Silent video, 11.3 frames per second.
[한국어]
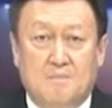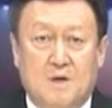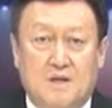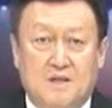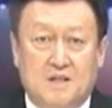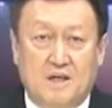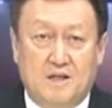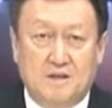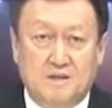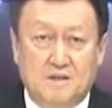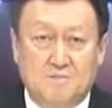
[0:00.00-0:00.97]

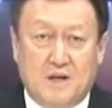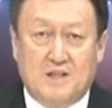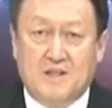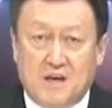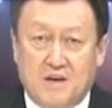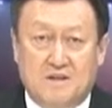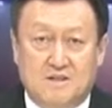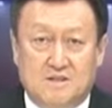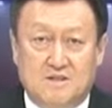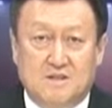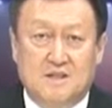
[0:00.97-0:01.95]
메디케이드는
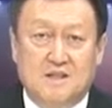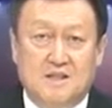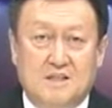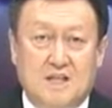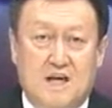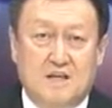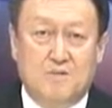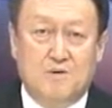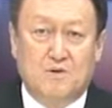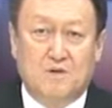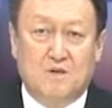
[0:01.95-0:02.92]
메디케어는 장기
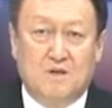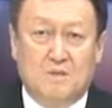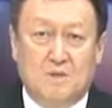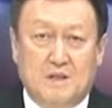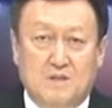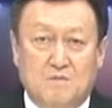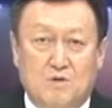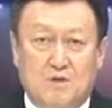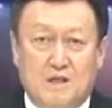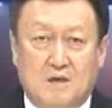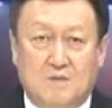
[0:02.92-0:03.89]
보호를 커버하지
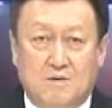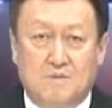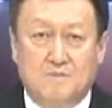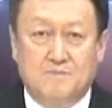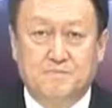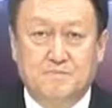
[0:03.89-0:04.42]
못하고